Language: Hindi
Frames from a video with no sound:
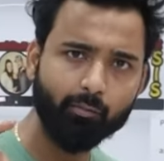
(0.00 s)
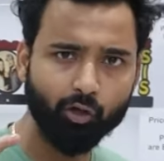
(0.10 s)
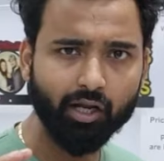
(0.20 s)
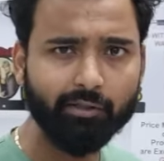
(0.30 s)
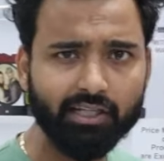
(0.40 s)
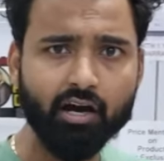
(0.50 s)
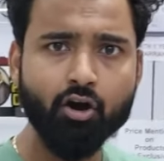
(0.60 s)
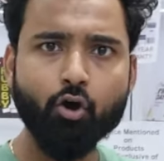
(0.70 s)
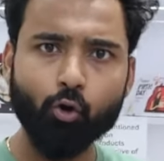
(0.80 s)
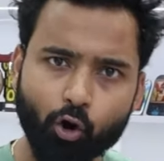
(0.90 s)
बोला भी था
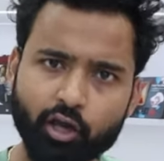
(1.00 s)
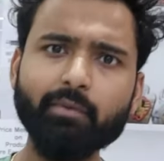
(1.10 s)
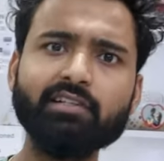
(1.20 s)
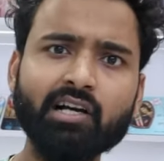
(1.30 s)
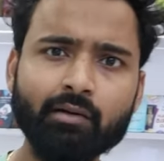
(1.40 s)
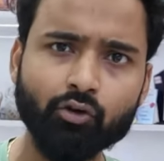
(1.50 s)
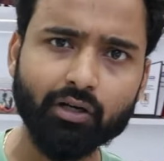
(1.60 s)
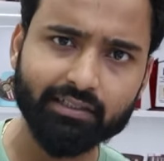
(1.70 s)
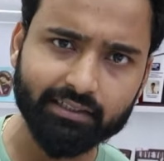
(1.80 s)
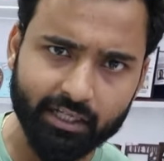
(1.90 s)
कोई भी इस काम को
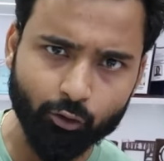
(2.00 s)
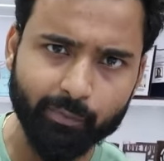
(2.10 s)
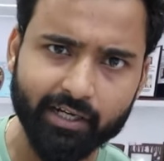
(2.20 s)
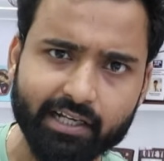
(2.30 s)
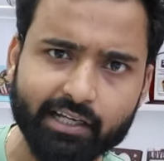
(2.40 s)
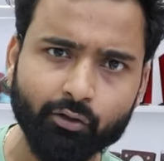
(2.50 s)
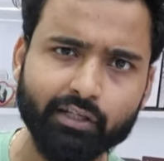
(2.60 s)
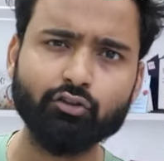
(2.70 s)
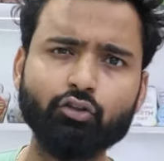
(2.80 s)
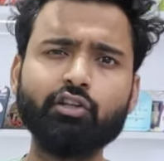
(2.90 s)
कर सकता है कोई पढ़े लिखे होने
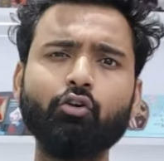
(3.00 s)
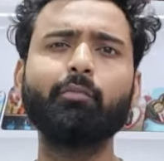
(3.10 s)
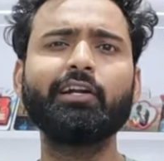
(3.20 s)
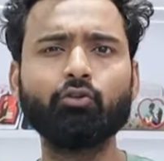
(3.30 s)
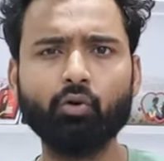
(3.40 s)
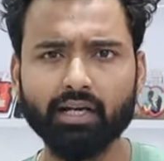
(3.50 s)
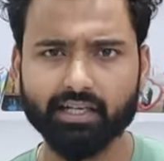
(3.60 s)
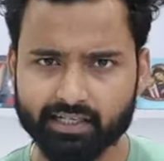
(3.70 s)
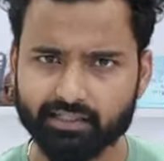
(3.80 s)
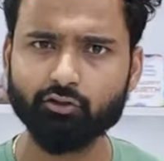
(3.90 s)
की जरूरत नहीं है कोई बड़ी दुकान
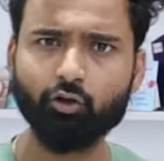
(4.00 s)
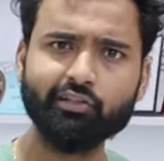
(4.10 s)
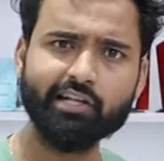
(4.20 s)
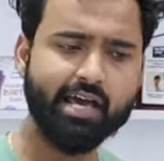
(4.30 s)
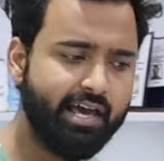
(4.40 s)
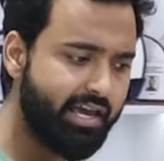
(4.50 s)
लेने की जरूरत नहीं है